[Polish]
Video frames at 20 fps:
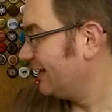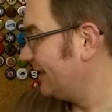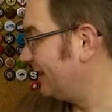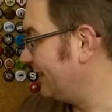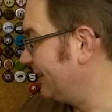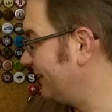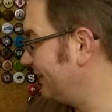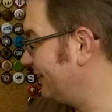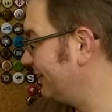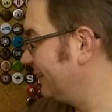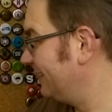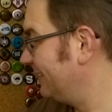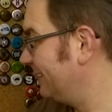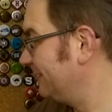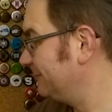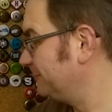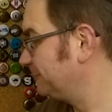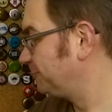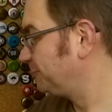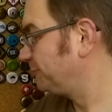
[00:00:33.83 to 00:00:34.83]

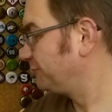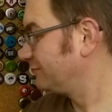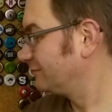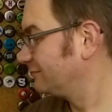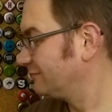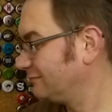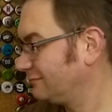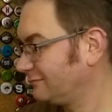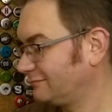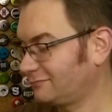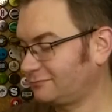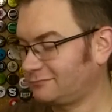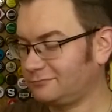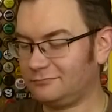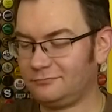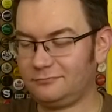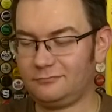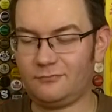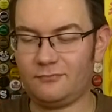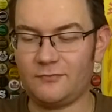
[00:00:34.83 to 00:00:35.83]
E,
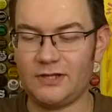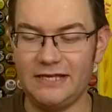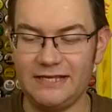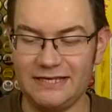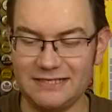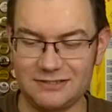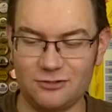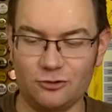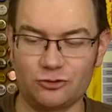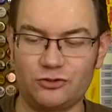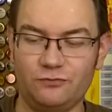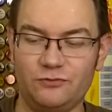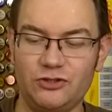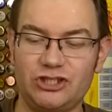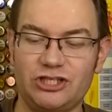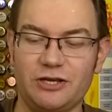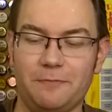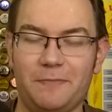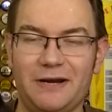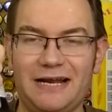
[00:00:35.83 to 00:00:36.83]
jest to
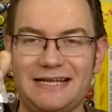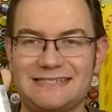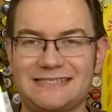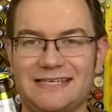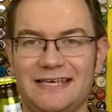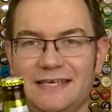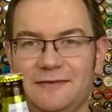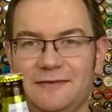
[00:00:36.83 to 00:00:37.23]
oczywiście brackie